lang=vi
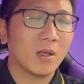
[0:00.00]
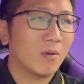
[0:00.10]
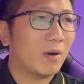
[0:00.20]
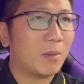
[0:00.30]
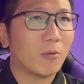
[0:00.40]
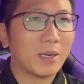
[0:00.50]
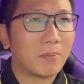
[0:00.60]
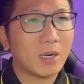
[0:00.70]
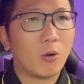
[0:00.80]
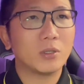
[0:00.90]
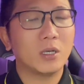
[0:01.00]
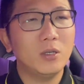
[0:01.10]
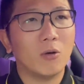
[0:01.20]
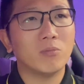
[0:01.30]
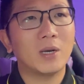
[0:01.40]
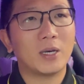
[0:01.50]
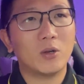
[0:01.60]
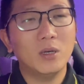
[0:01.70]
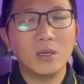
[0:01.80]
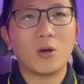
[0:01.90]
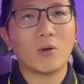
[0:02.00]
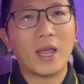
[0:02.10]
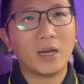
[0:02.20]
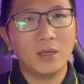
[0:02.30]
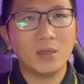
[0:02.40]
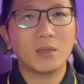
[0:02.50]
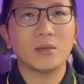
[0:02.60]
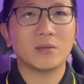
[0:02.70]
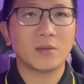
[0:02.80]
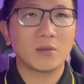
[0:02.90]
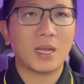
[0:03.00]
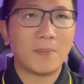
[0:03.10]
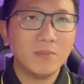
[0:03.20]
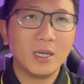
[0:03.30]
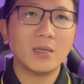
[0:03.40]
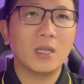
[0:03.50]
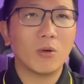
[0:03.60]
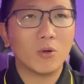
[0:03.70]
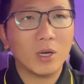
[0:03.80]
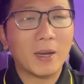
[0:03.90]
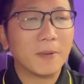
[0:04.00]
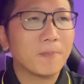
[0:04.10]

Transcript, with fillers: và một năm đầu sử dụng là nó nứt cầu thang nứt tường thấm rất nhiều luôn các bạn